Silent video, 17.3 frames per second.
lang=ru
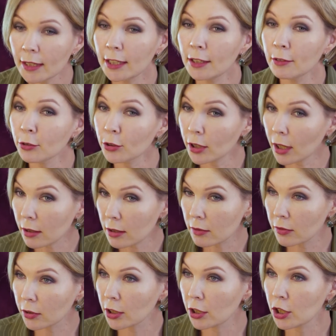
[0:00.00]
И вот так с
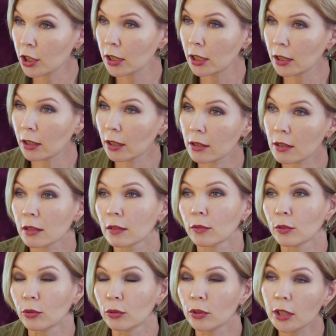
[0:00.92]
2013
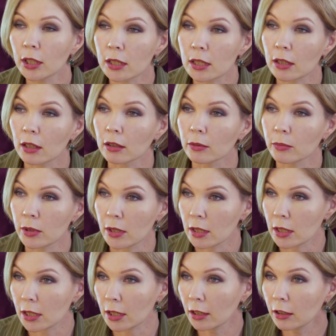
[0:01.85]
года я стала
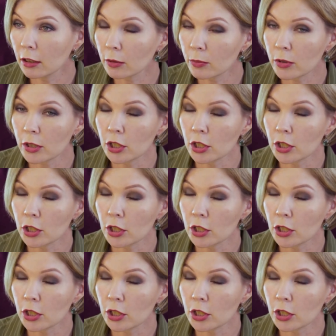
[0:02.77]
бизнес-тренером.